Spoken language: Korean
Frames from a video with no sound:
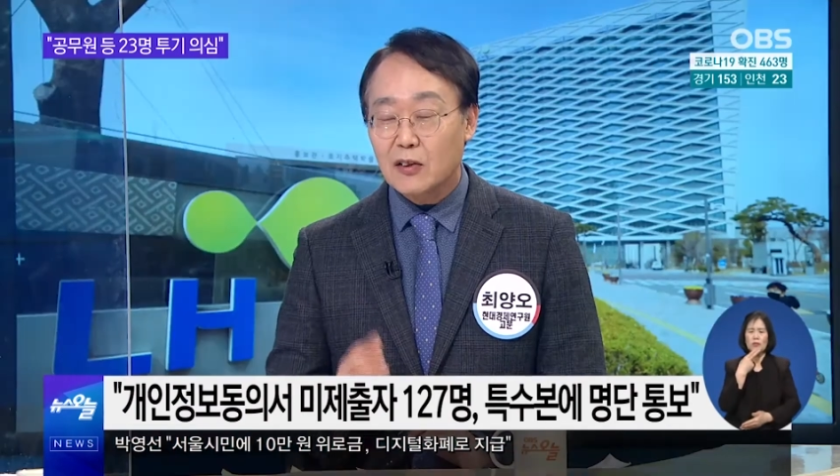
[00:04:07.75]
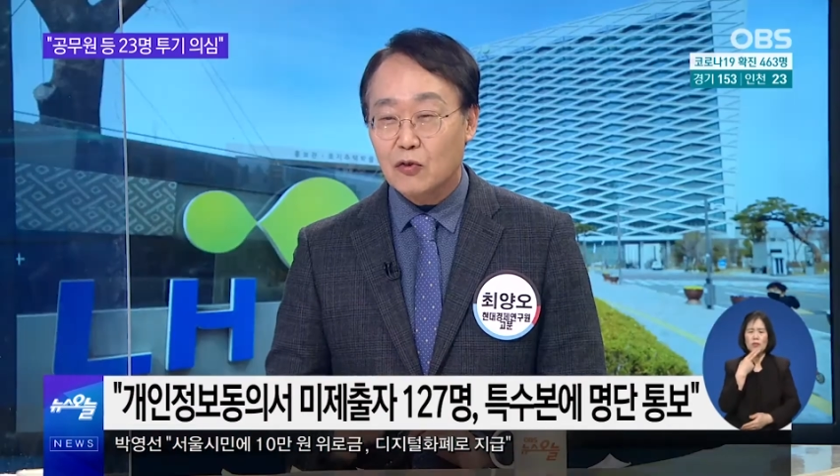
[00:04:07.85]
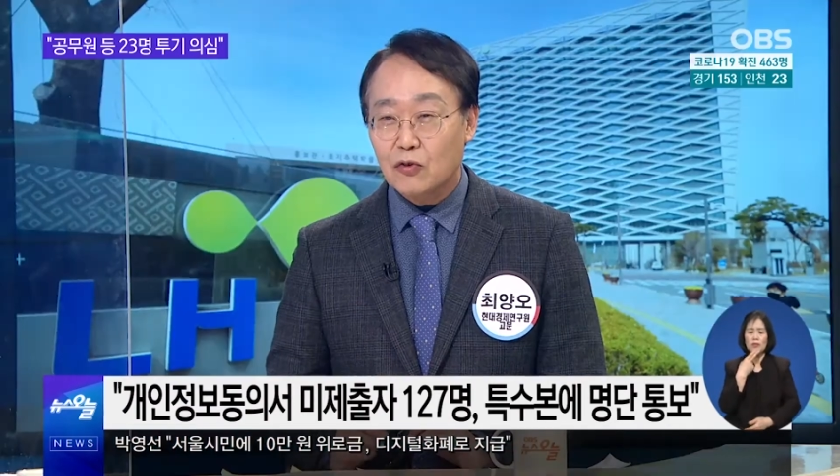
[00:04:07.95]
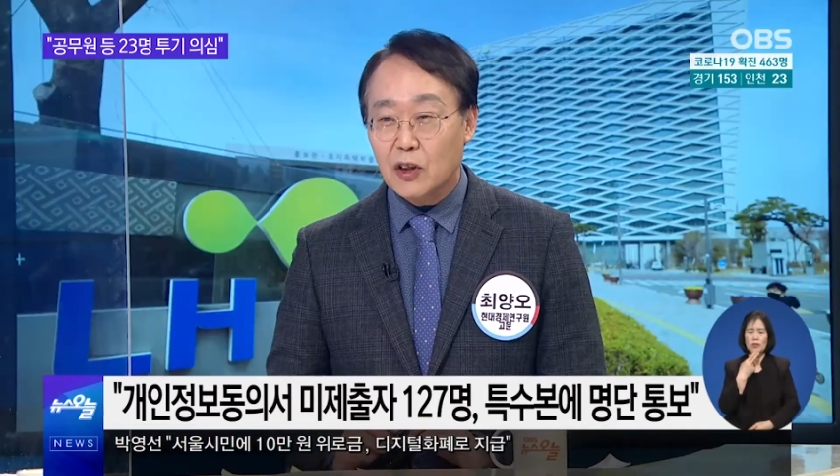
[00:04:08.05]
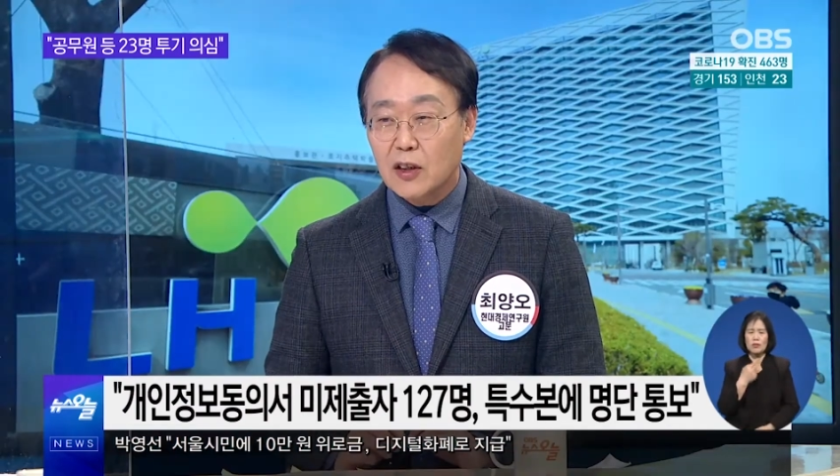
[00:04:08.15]

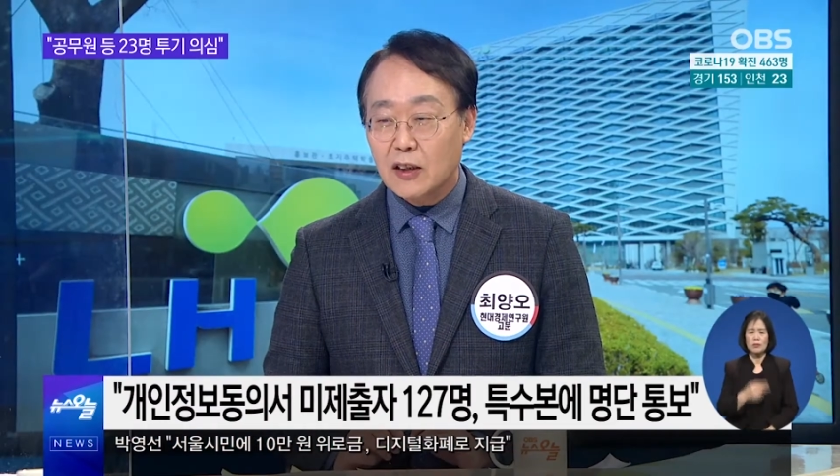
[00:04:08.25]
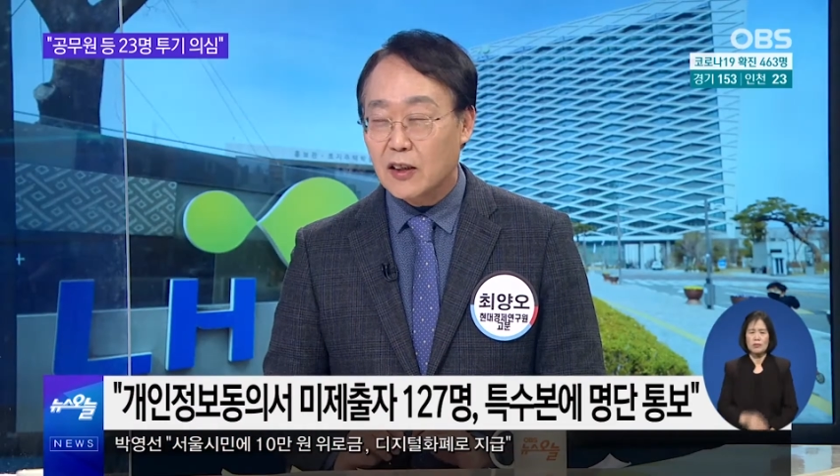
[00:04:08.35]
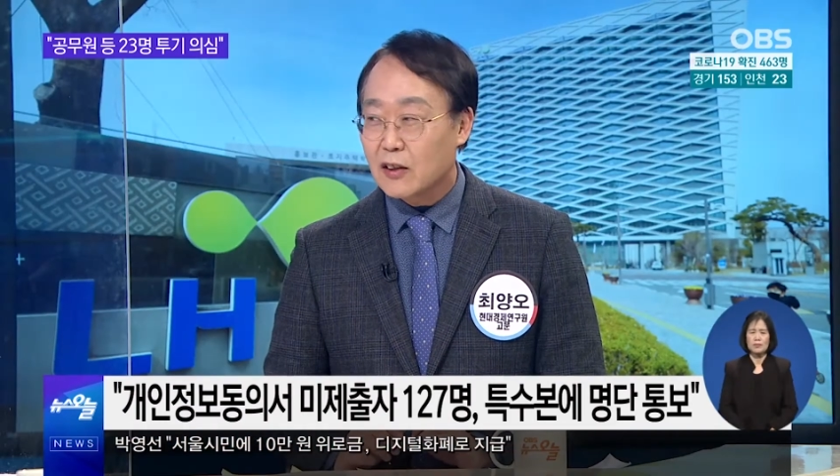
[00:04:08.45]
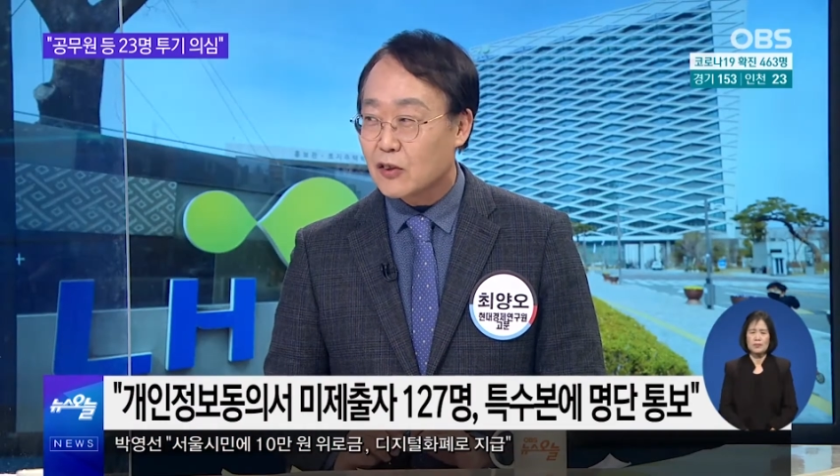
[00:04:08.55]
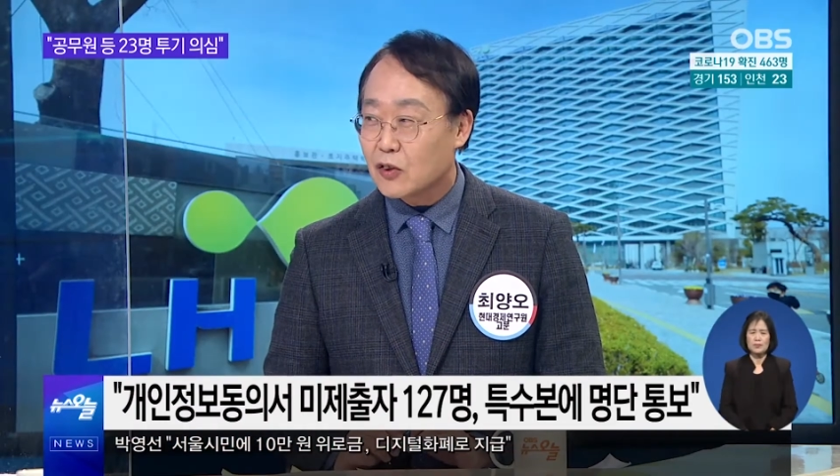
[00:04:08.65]
수사를
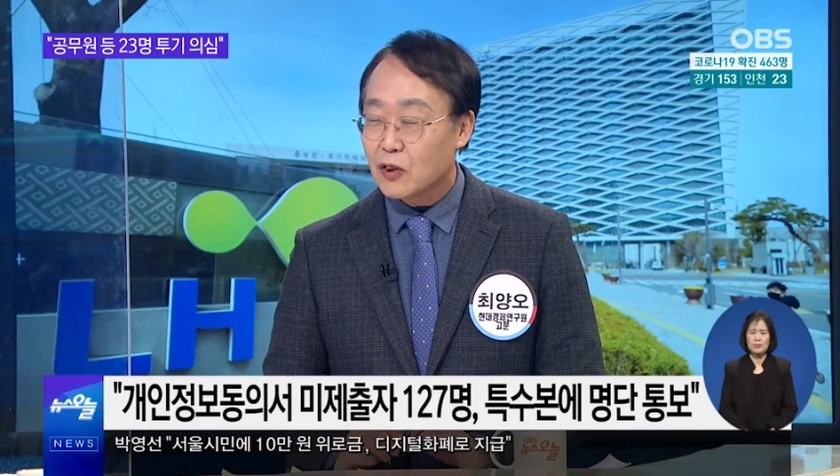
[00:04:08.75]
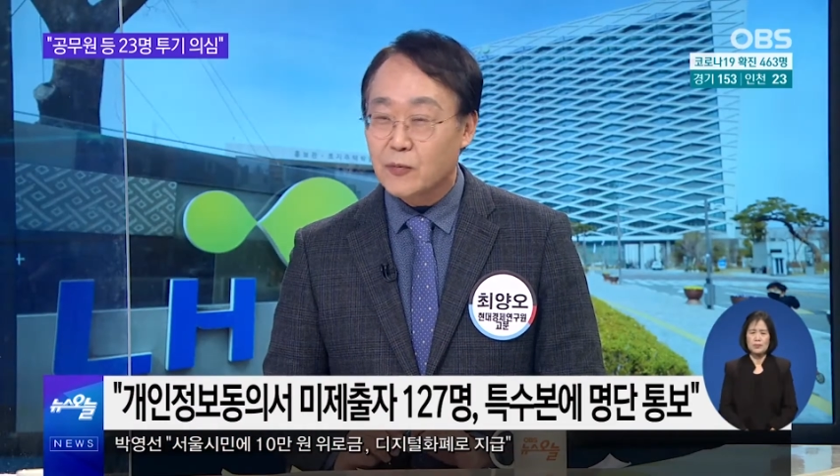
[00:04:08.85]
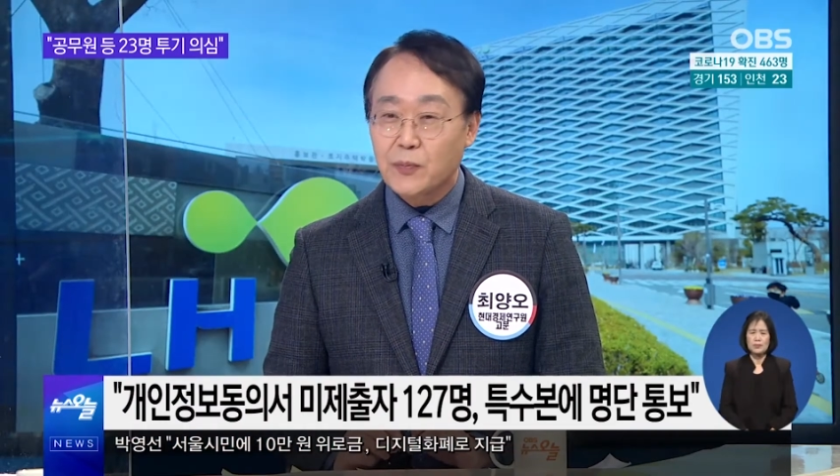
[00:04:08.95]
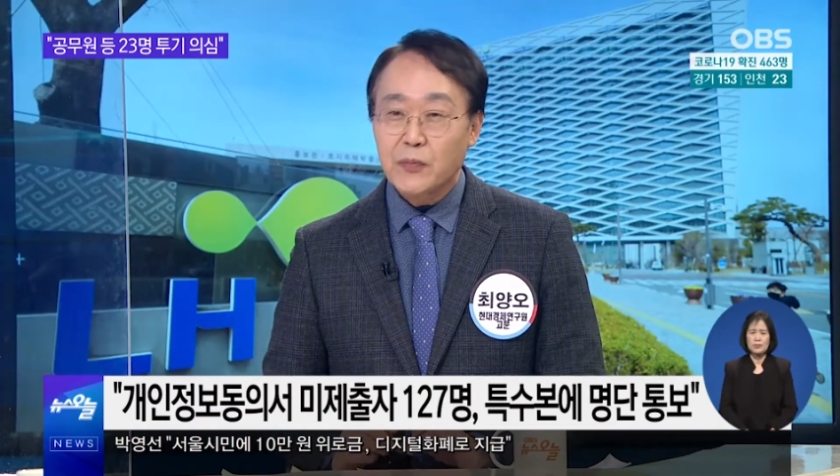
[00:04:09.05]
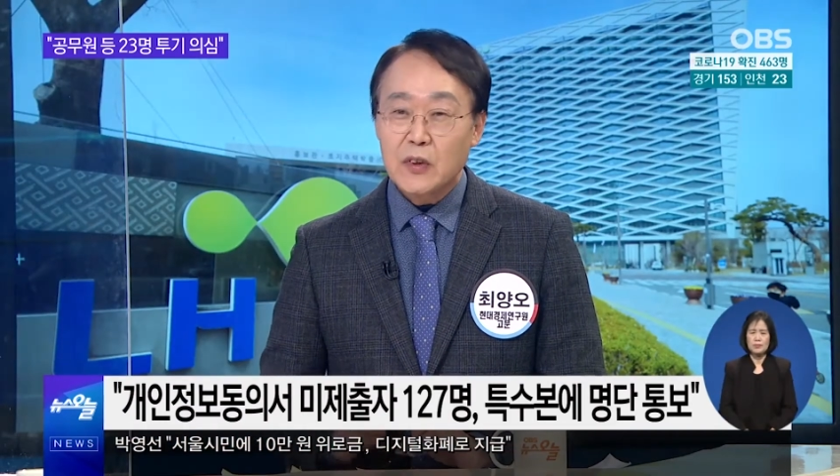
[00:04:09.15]
했다는 거죠.